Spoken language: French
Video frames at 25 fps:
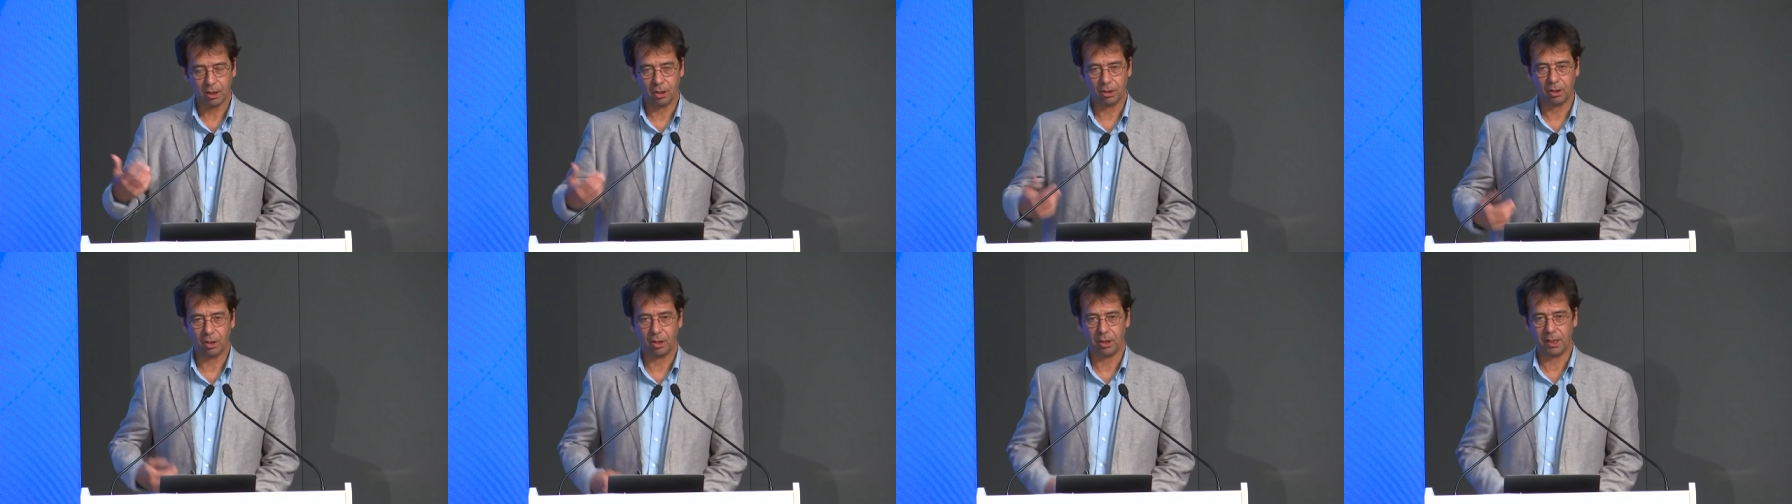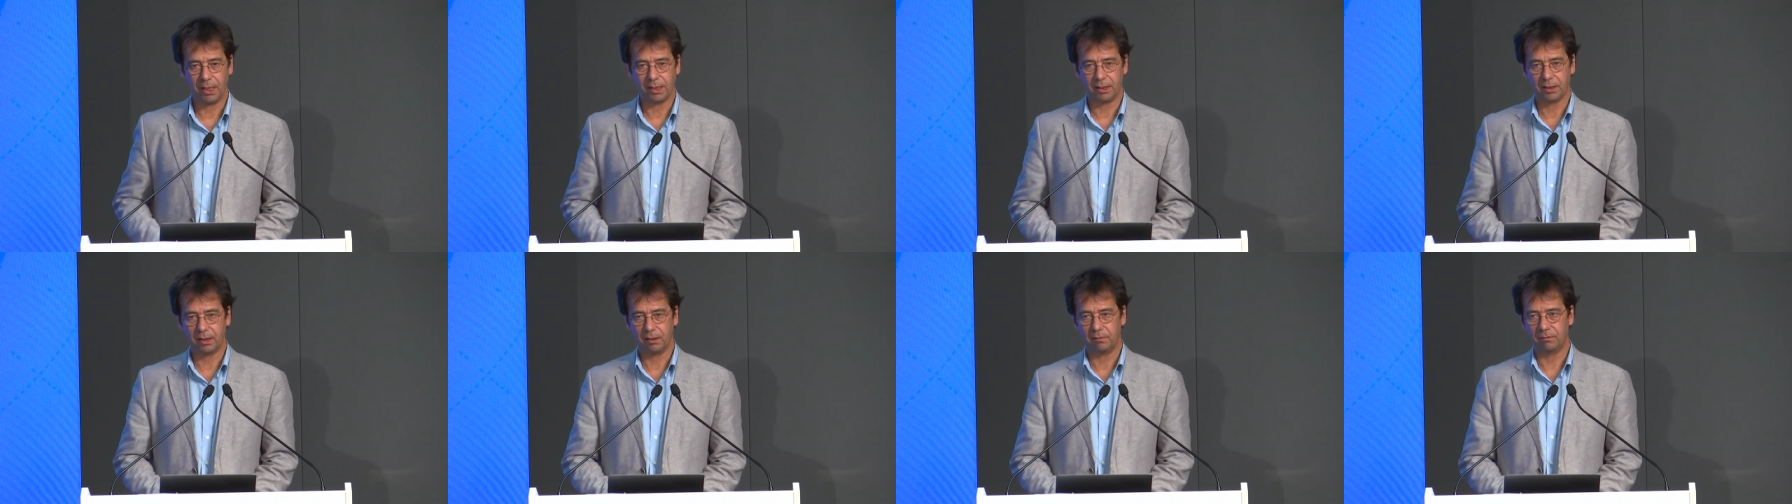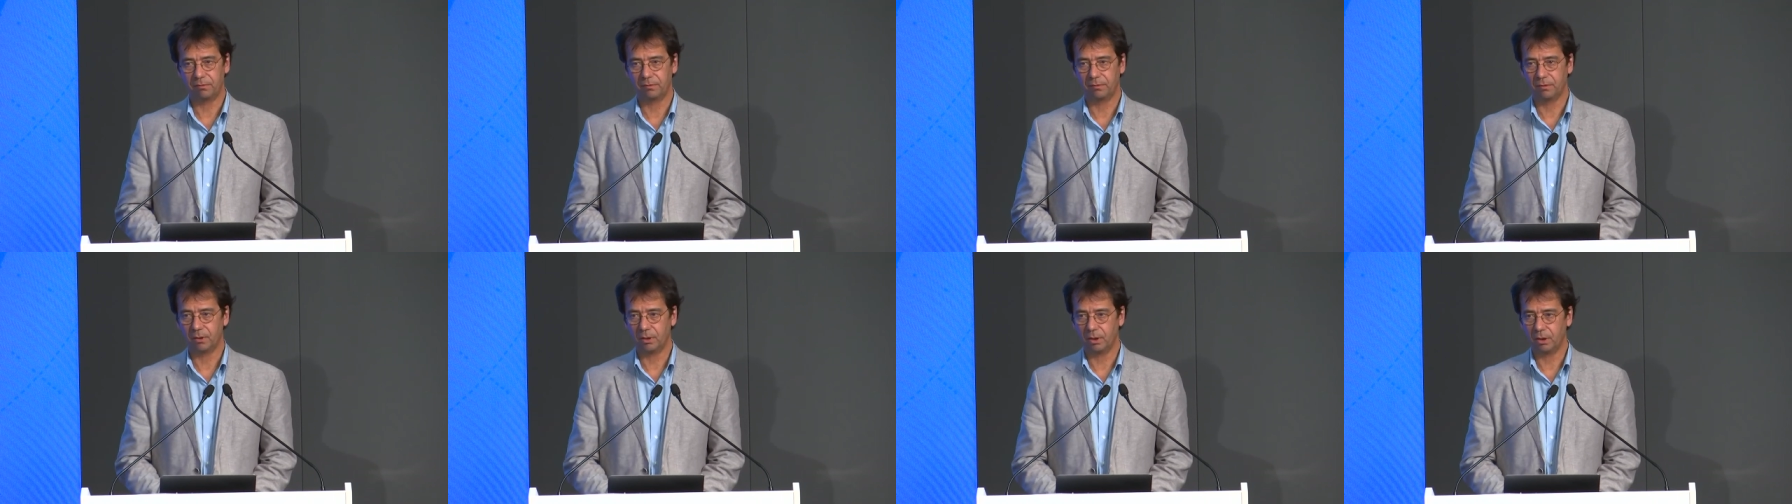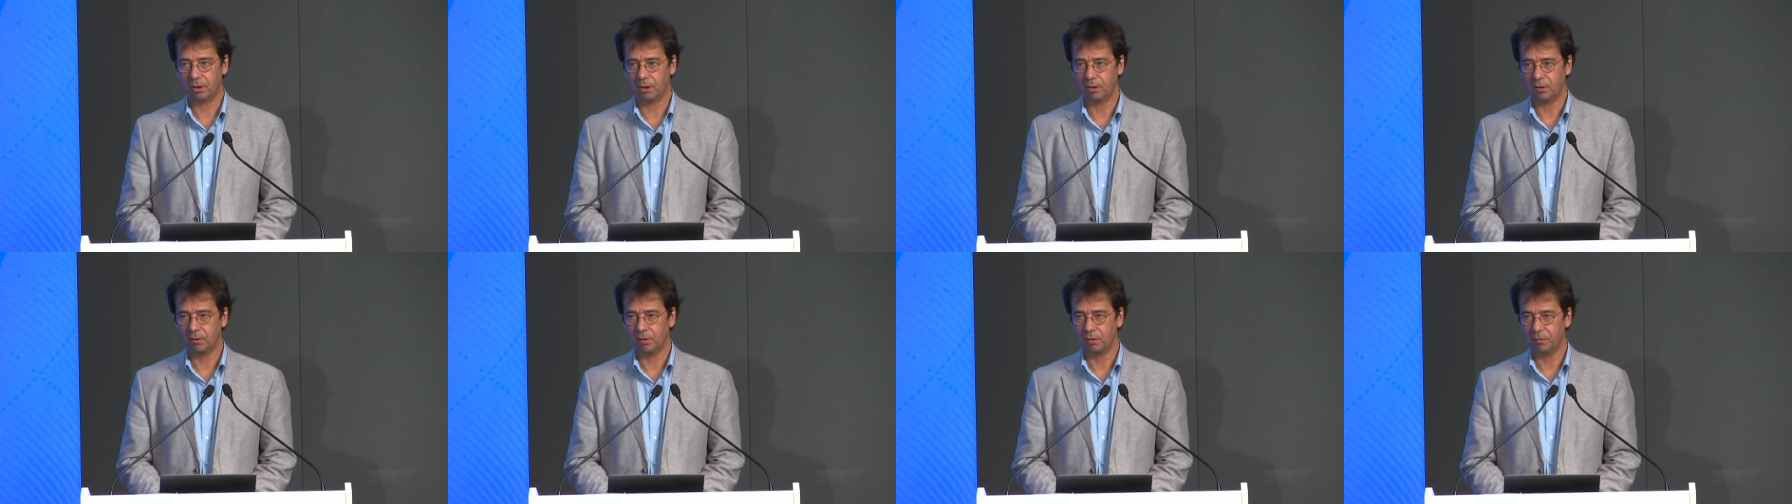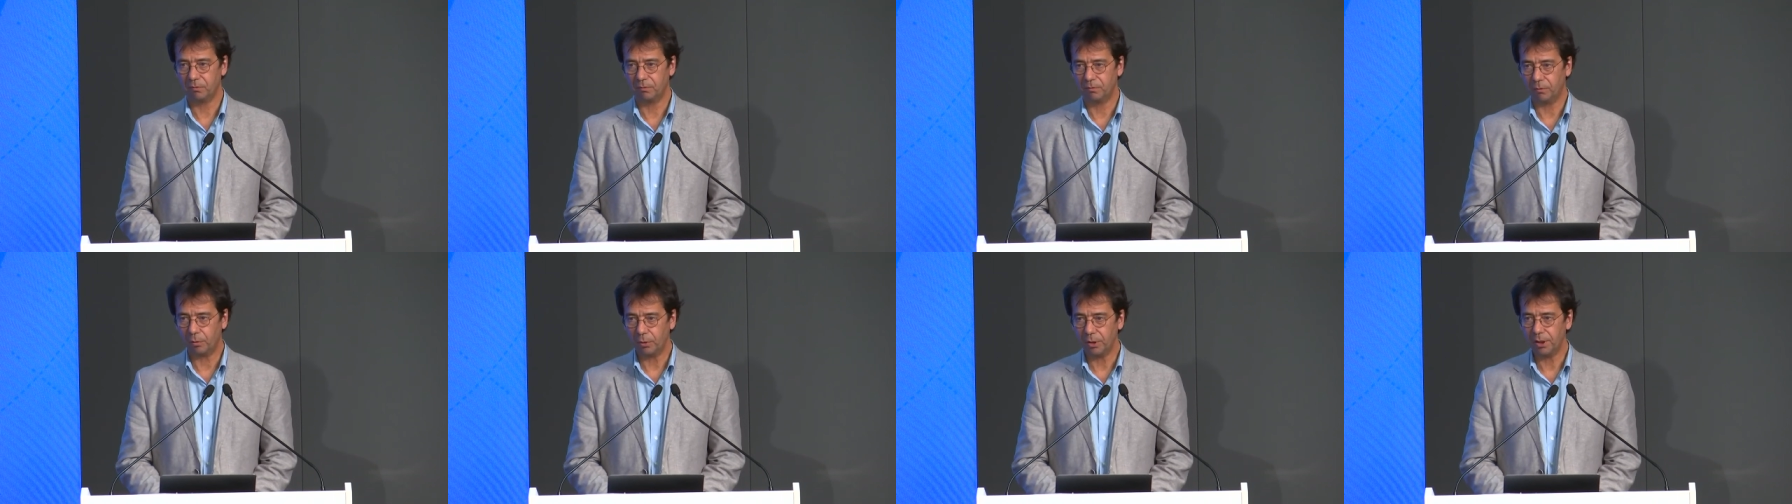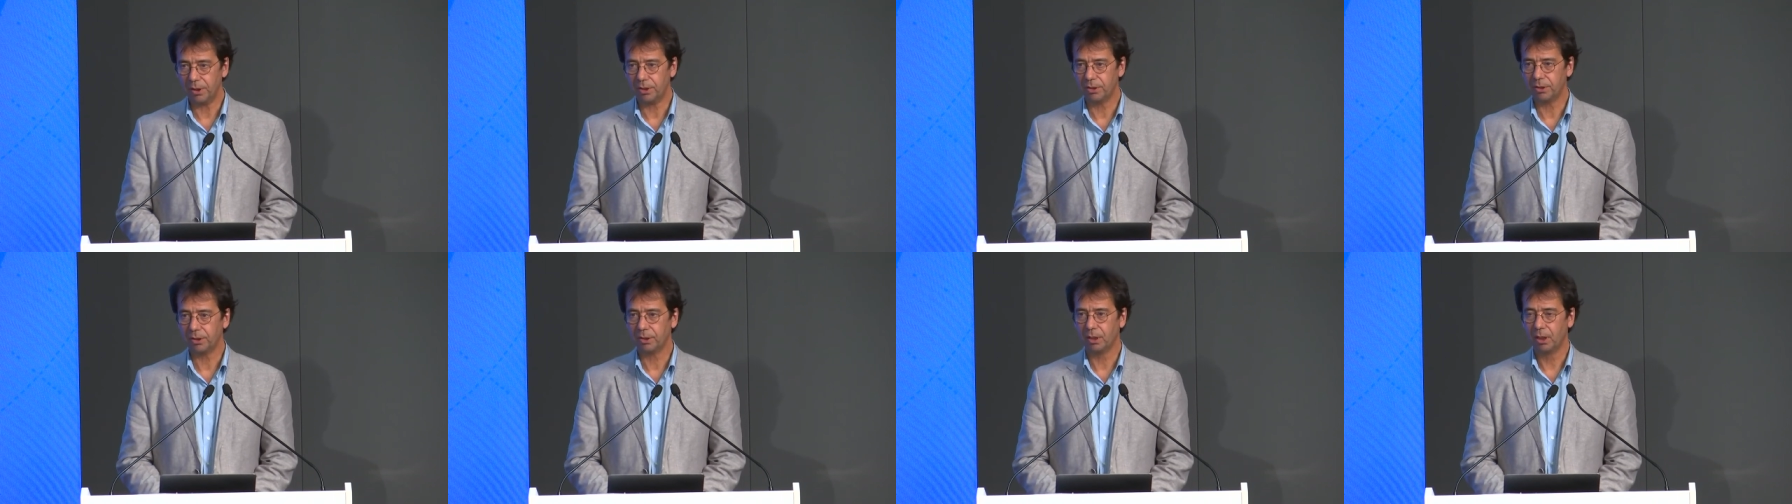Amener une
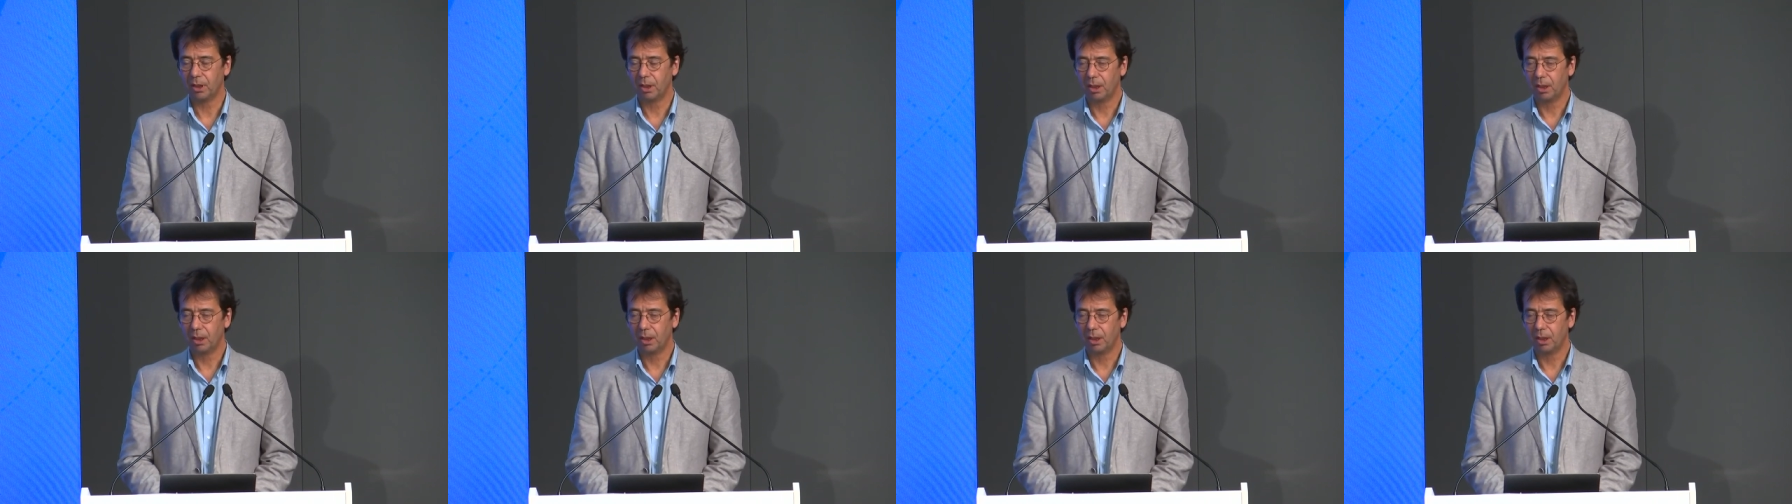voix